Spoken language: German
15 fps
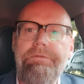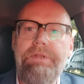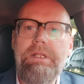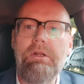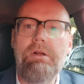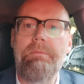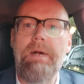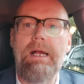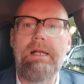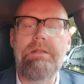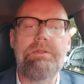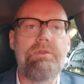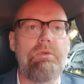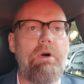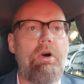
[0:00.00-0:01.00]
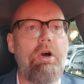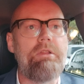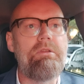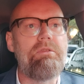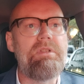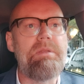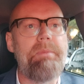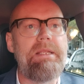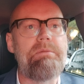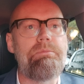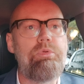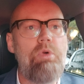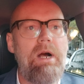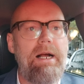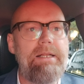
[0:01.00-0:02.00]
mal ein Video gemacht zur ordnungsgemäßen
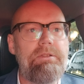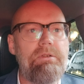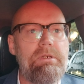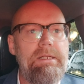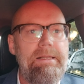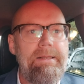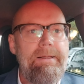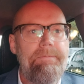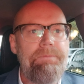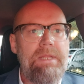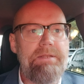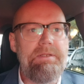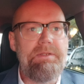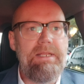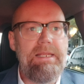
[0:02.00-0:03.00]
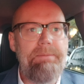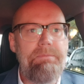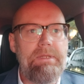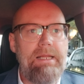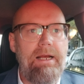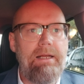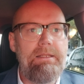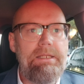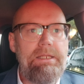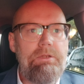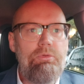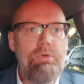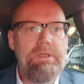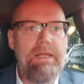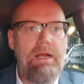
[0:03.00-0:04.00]
Buchhaltung, dass es eben da nicht
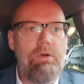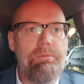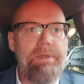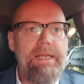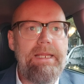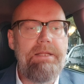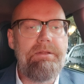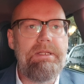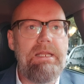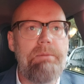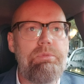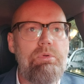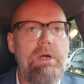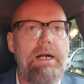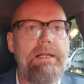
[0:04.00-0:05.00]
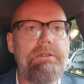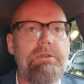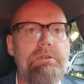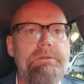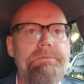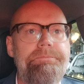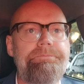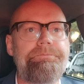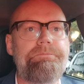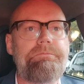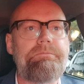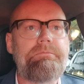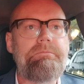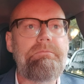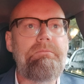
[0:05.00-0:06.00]
nur darum geht, in der Buchhaltung
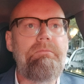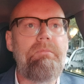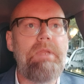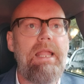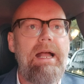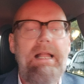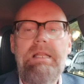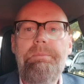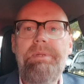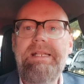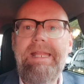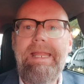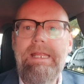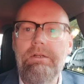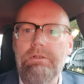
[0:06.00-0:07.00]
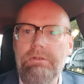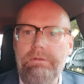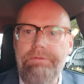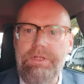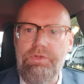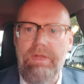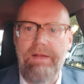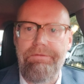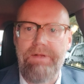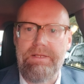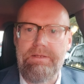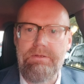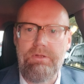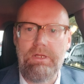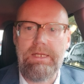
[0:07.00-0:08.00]
alle Belege irgendwie zu
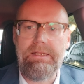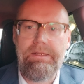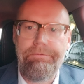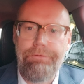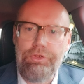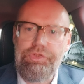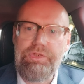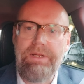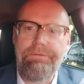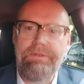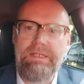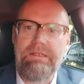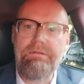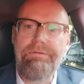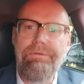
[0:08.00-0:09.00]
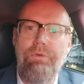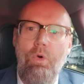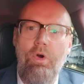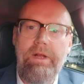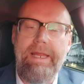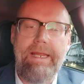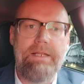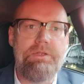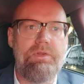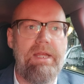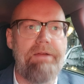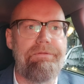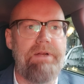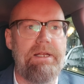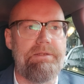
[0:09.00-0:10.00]
erfassen, sondern die wirtschaftlichen Vorgänge
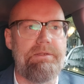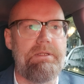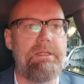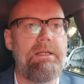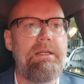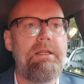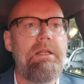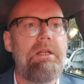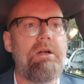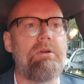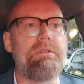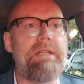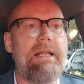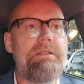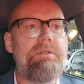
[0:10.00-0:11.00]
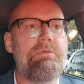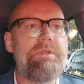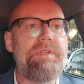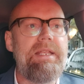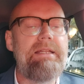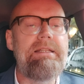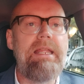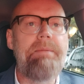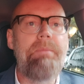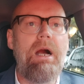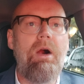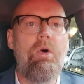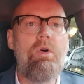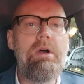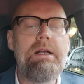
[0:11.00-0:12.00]
zu erfassen. Und dazu zählt eben
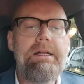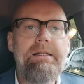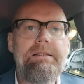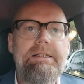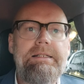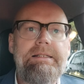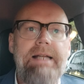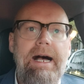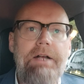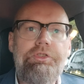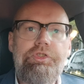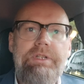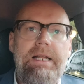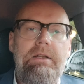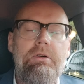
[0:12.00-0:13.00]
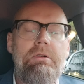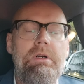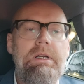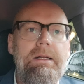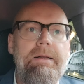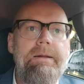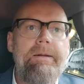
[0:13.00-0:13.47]
auch die Darstellung,